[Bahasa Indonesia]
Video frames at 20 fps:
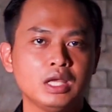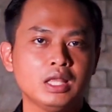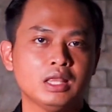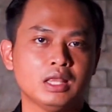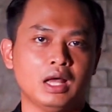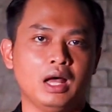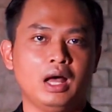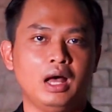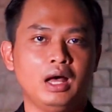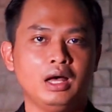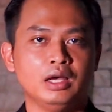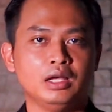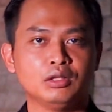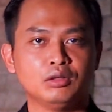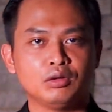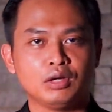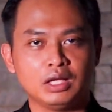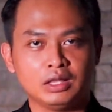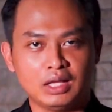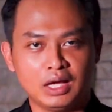kita
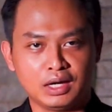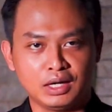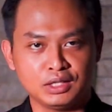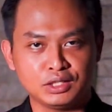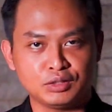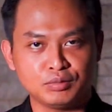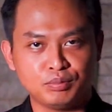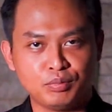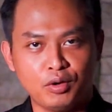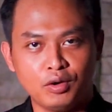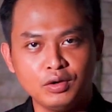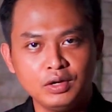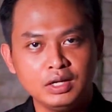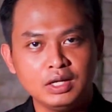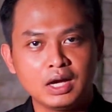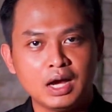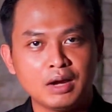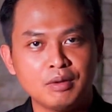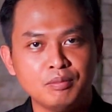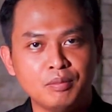itu kita responi
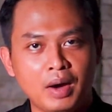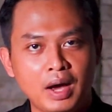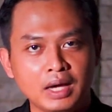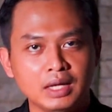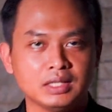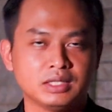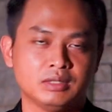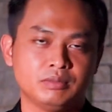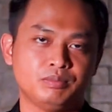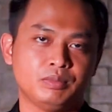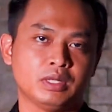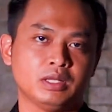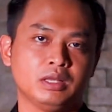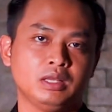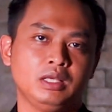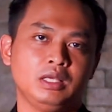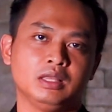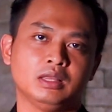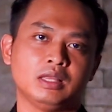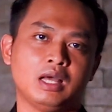dengan baik
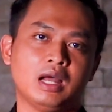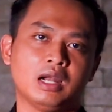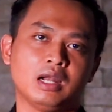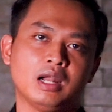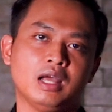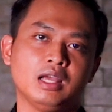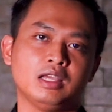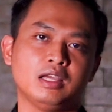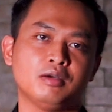seperti tanah